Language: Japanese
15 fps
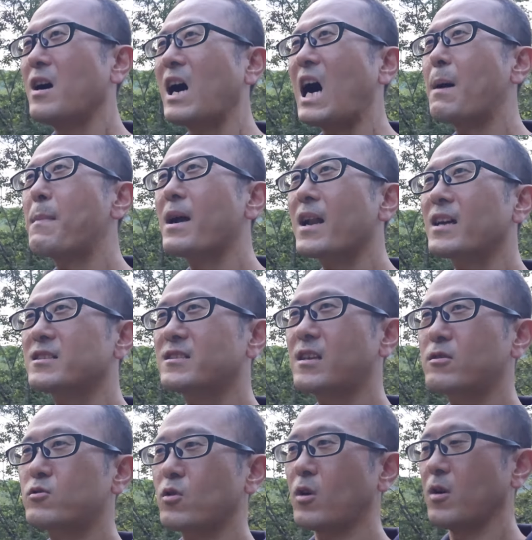余らし
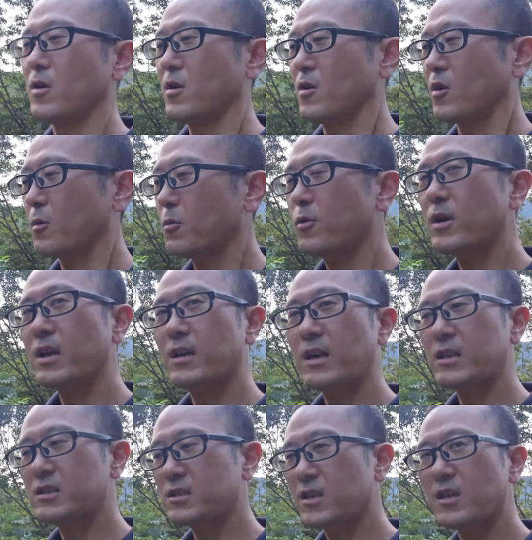てると思われ
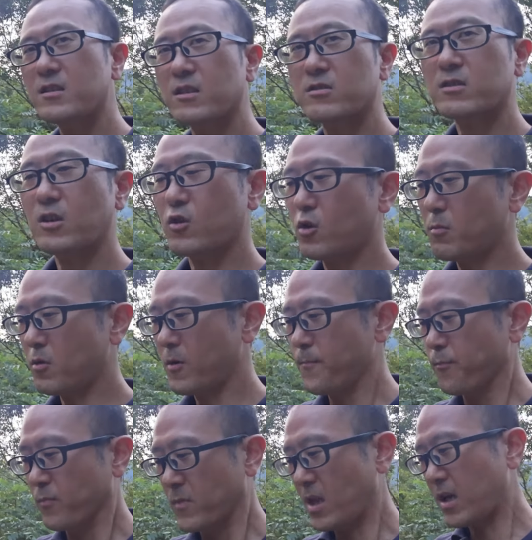がちなんですけども
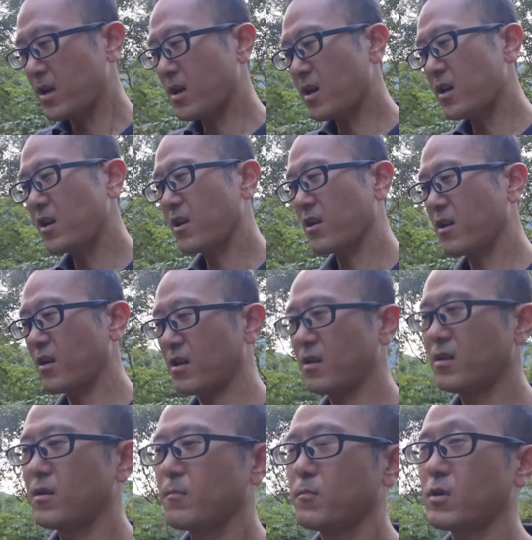なんやかんやね
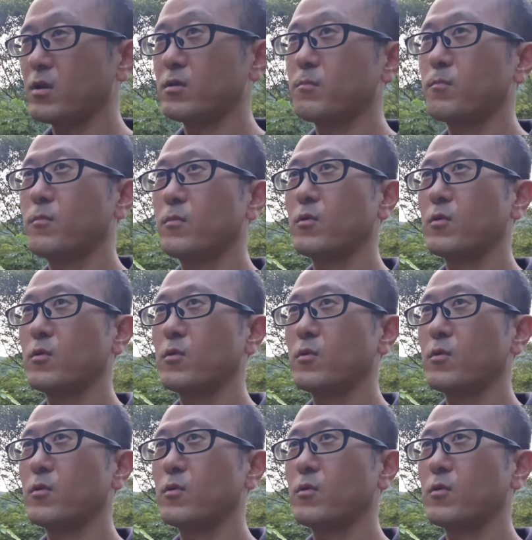まあ